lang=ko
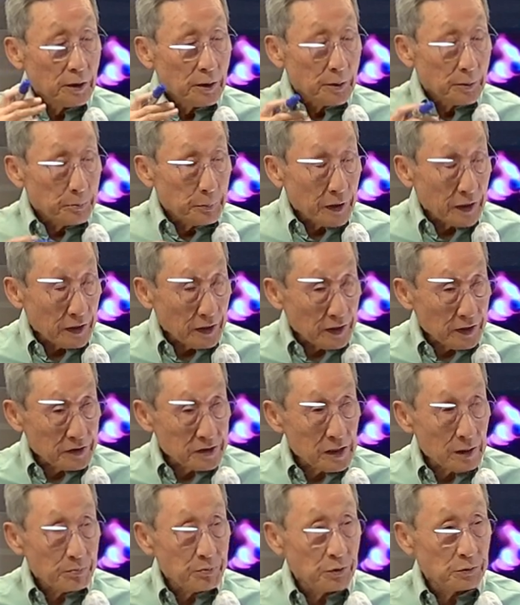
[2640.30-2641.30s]

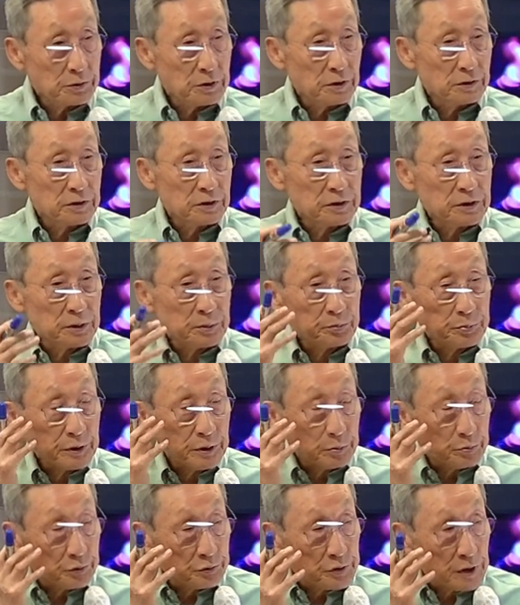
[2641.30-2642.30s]
폐세포 덩어리,
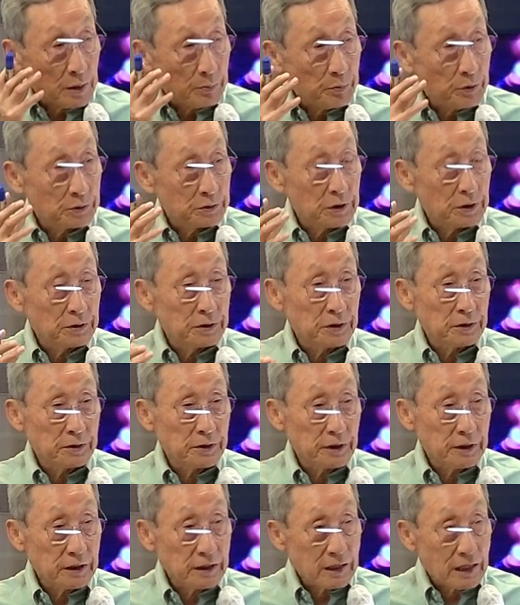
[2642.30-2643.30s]
피부세포
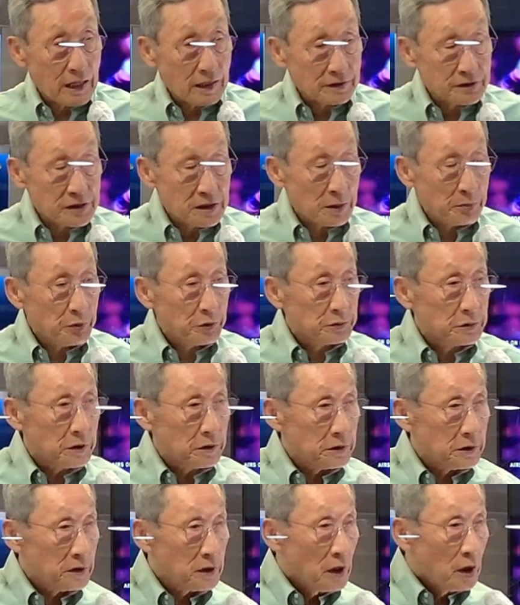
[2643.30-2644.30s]
덩어리, 간세포
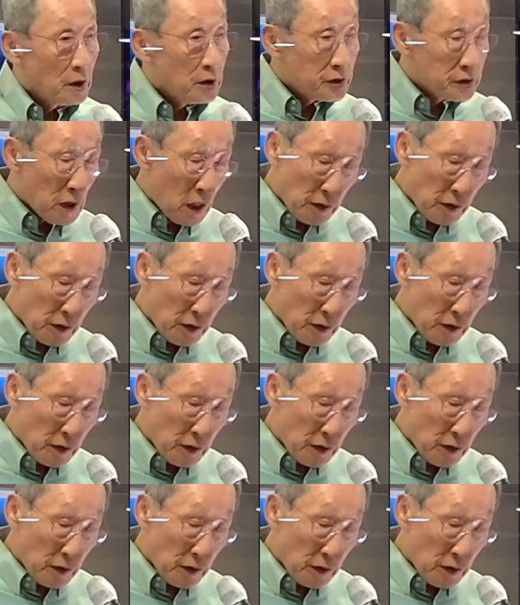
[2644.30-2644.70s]
덩어리, 다